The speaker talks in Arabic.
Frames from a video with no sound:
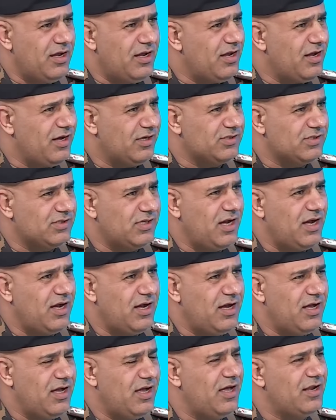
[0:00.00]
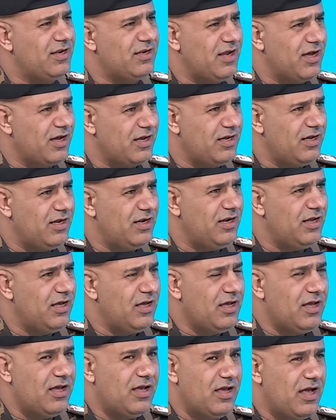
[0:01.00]
آه، الصحة النقل
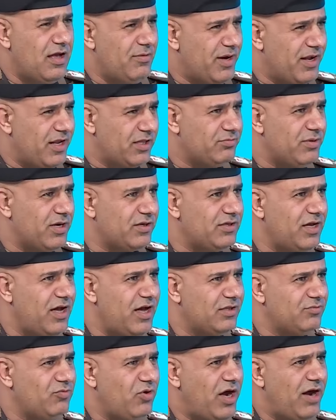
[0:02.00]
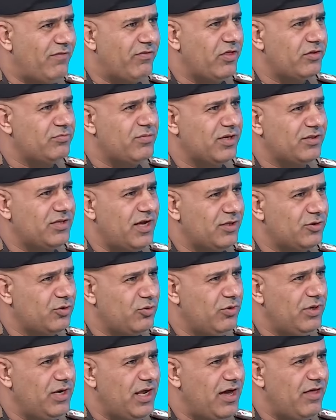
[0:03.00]
آه، أمانة بغداد محافظة بغداد
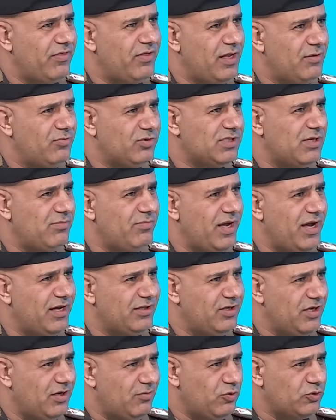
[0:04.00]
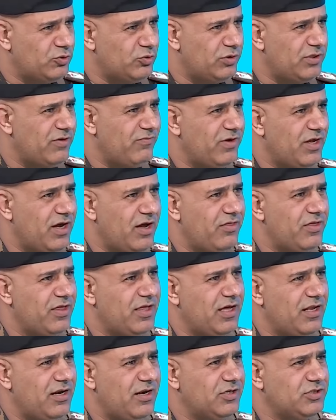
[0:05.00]
كل هذه المسميات هي موجودة في
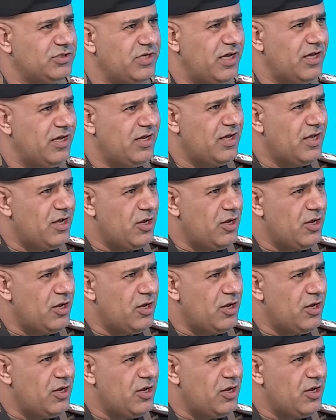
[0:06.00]
هذه اللجنة